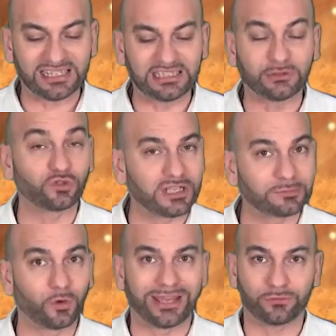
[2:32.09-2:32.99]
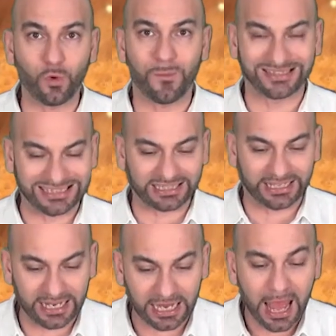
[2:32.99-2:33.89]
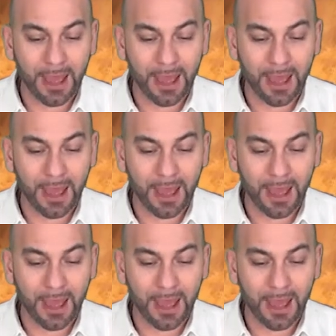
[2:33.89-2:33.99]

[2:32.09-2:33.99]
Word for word: ese entusiasmo que tú vas a tener,